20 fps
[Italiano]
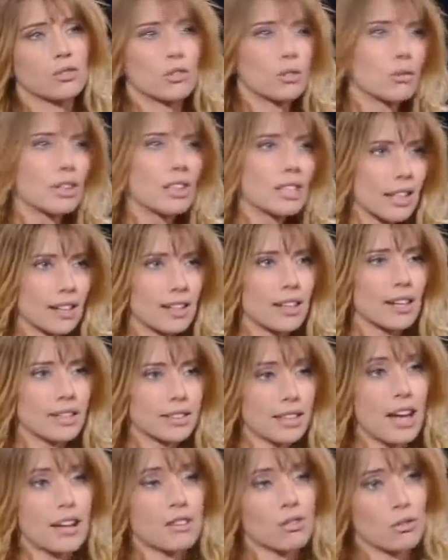sono quelli che in
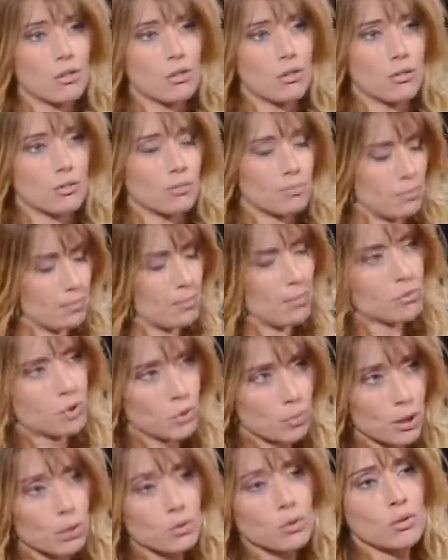realtà hanno
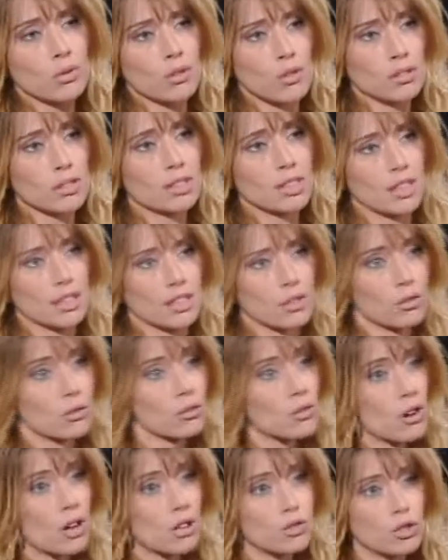soprattutto in ordine
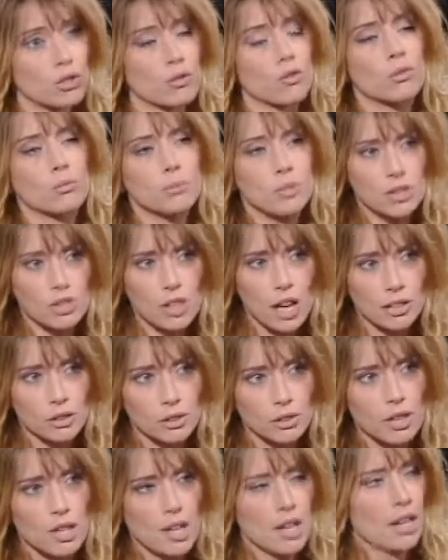cronologico,
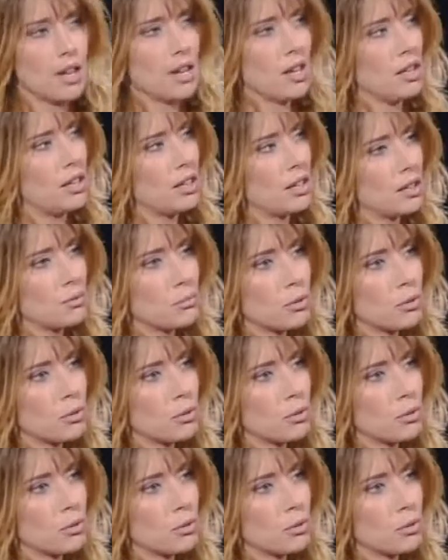cominciato eh, il